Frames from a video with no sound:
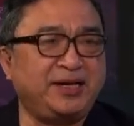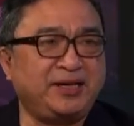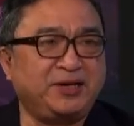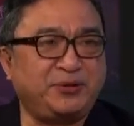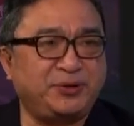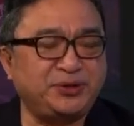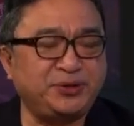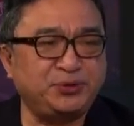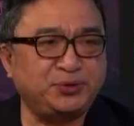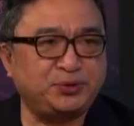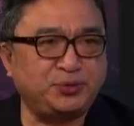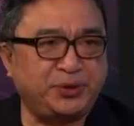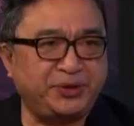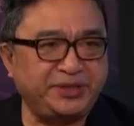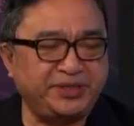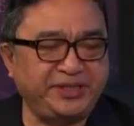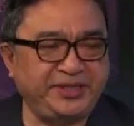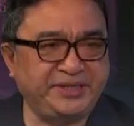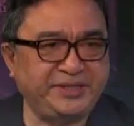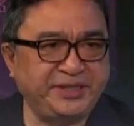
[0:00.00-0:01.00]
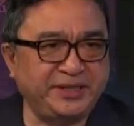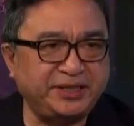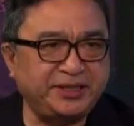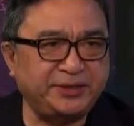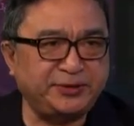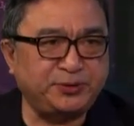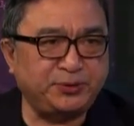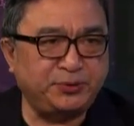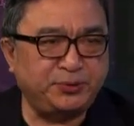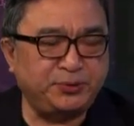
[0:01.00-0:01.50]
我就是说，你这个
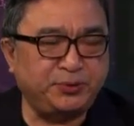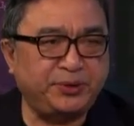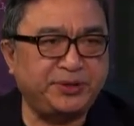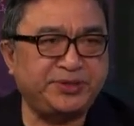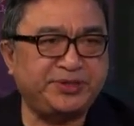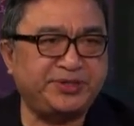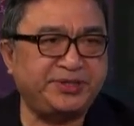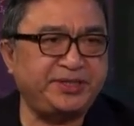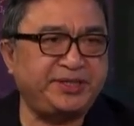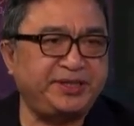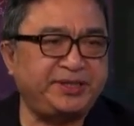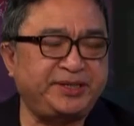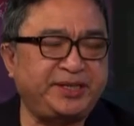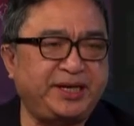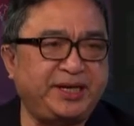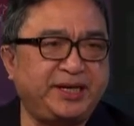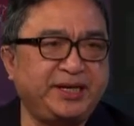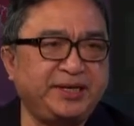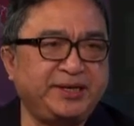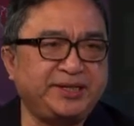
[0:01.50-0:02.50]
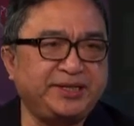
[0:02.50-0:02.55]
中国实行的